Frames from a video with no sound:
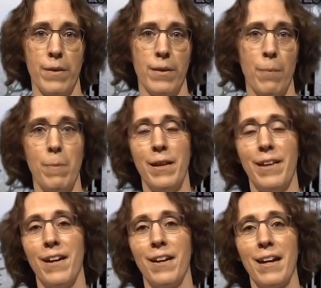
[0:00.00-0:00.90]
Da bin
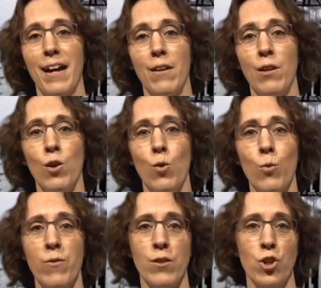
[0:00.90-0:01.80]
ich ja
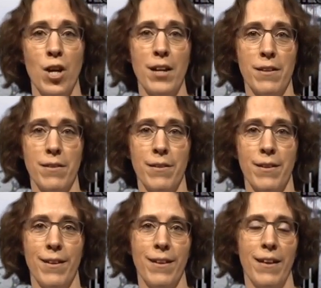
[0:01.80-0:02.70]
grandios gescheitert
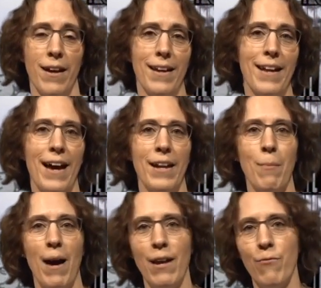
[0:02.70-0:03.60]
an
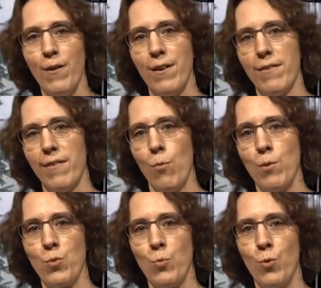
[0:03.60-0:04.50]
einem einfachen
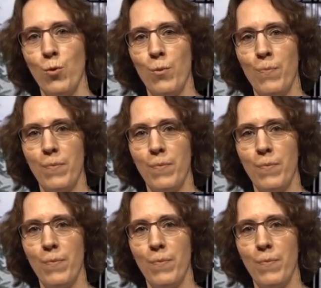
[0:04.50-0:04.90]
Zauberspruch.